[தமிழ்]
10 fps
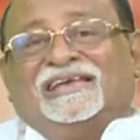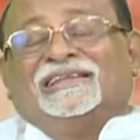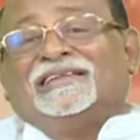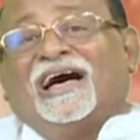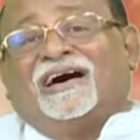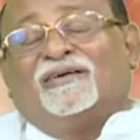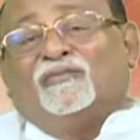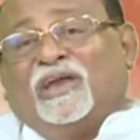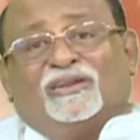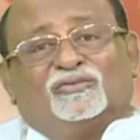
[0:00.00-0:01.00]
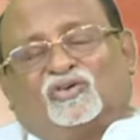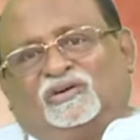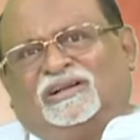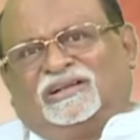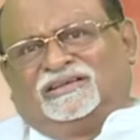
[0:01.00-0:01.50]
இதுதான் வேதம்
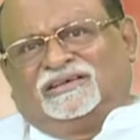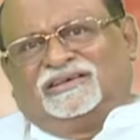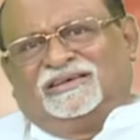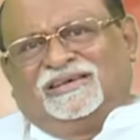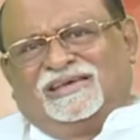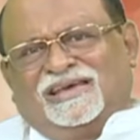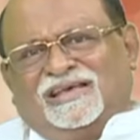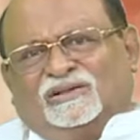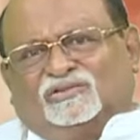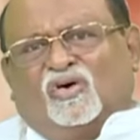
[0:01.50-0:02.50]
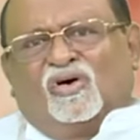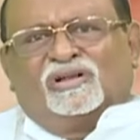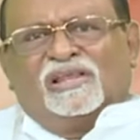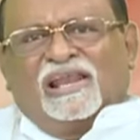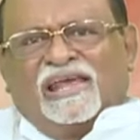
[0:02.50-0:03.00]
சொல்கிறது
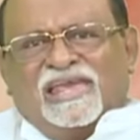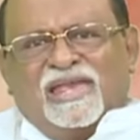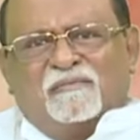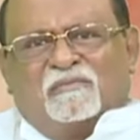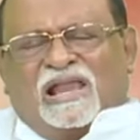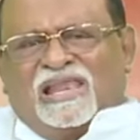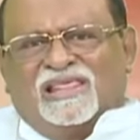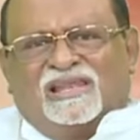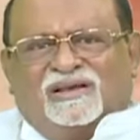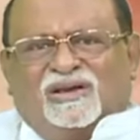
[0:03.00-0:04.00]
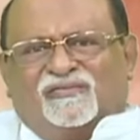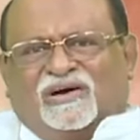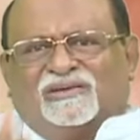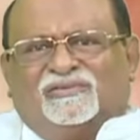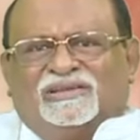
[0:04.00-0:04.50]
சோதனை மனிதனுக்கு
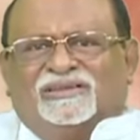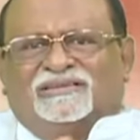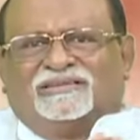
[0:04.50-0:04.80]
வருவது